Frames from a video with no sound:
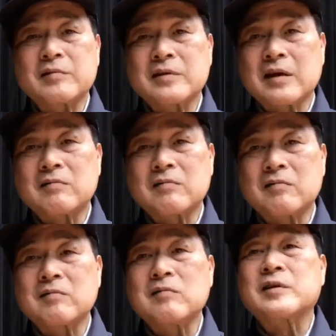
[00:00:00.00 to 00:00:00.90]
と避難
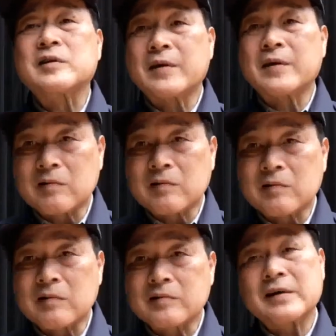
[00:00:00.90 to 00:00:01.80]
方向を決めると
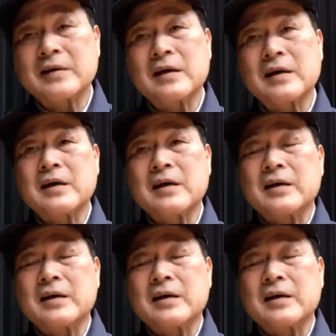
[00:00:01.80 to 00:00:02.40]
それから